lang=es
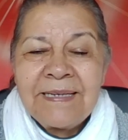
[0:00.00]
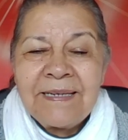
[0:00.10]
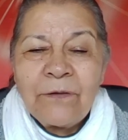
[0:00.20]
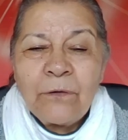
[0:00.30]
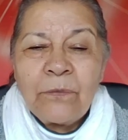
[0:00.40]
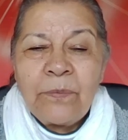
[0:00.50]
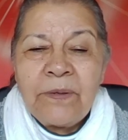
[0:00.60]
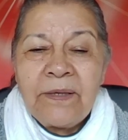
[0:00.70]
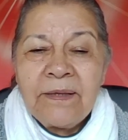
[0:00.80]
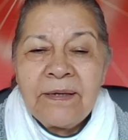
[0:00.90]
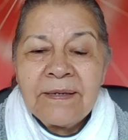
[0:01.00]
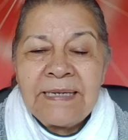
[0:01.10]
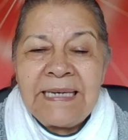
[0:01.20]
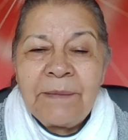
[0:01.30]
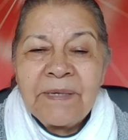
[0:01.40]
le doy vida
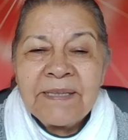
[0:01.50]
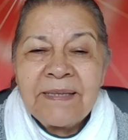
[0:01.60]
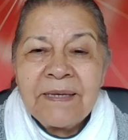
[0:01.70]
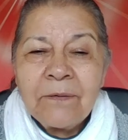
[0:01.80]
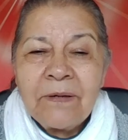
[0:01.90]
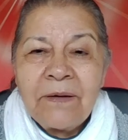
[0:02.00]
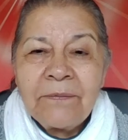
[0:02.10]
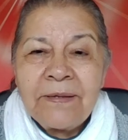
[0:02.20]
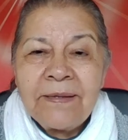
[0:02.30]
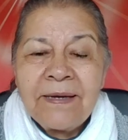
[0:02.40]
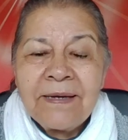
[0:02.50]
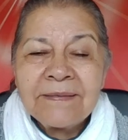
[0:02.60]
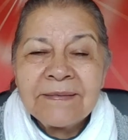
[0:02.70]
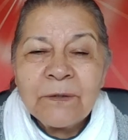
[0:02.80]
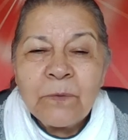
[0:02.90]
y le mantengo la vida a
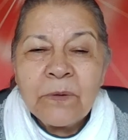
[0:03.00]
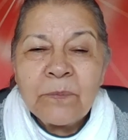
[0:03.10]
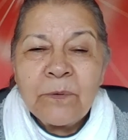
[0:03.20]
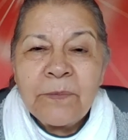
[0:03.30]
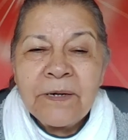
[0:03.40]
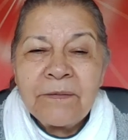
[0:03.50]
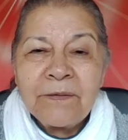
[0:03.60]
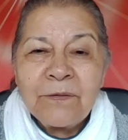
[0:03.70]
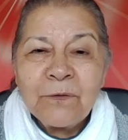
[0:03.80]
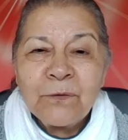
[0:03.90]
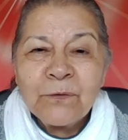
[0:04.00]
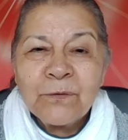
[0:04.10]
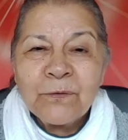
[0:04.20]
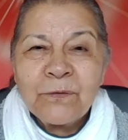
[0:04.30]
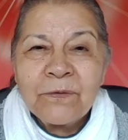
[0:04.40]
este cuerpo
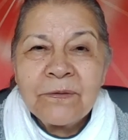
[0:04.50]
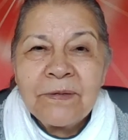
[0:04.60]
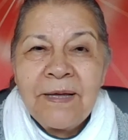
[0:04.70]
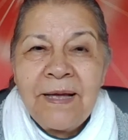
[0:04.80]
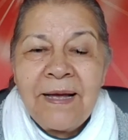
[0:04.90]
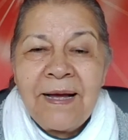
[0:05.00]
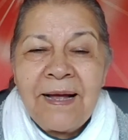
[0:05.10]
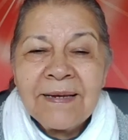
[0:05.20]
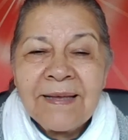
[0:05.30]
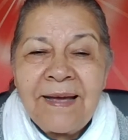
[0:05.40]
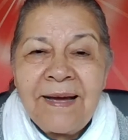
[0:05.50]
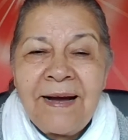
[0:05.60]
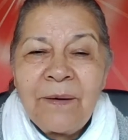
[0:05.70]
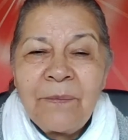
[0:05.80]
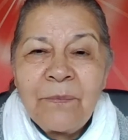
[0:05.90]
maravilloso, al que
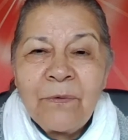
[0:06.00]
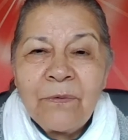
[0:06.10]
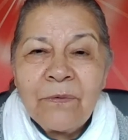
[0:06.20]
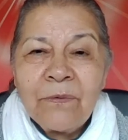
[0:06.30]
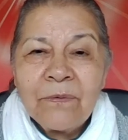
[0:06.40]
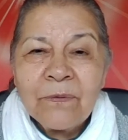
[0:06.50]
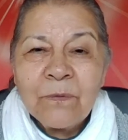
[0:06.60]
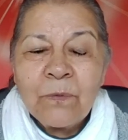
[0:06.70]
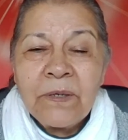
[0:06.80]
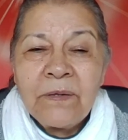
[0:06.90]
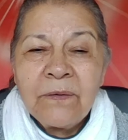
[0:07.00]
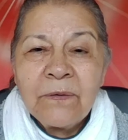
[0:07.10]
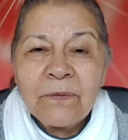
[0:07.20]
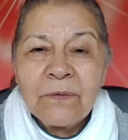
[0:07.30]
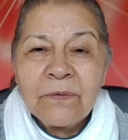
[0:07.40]
amo,
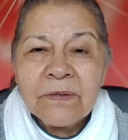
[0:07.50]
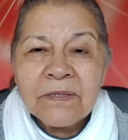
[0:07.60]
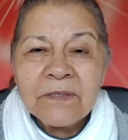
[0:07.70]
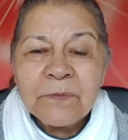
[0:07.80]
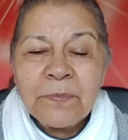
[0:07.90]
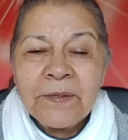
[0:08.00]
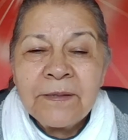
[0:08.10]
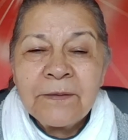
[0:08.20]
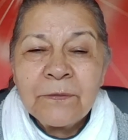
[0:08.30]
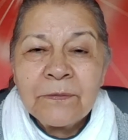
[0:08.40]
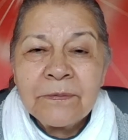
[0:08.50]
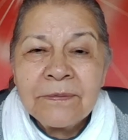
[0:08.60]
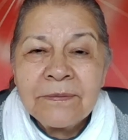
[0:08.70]
cuido, respeto,